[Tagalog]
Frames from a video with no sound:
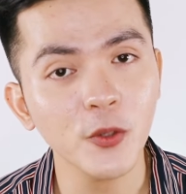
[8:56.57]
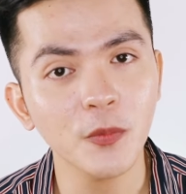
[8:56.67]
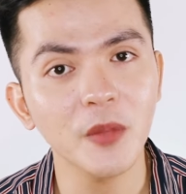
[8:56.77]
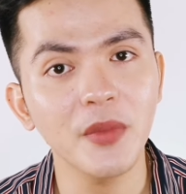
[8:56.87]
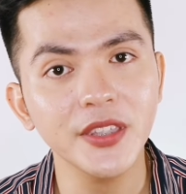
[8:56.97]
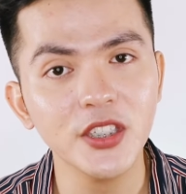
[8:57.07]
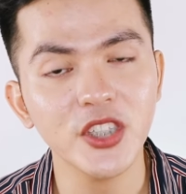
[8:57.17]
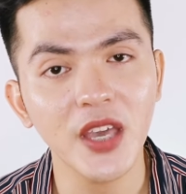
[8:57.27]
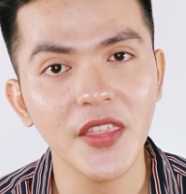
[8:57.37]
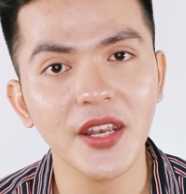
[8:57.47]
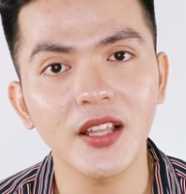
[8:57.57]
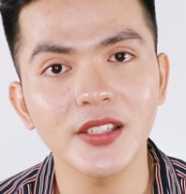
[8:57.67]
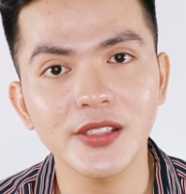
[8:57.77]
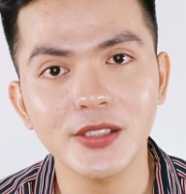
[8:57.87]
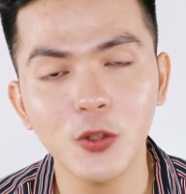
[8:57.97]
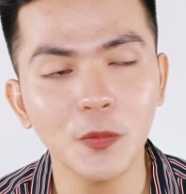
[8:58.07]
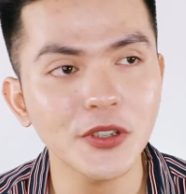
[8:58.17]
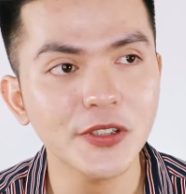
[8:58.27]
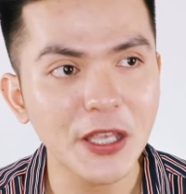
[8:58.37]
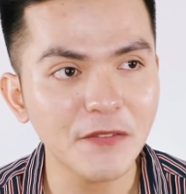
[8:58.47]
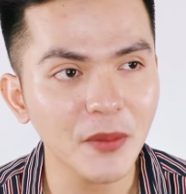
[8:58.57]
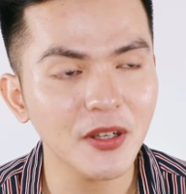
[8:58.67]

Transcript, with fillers: supplement in general is super safe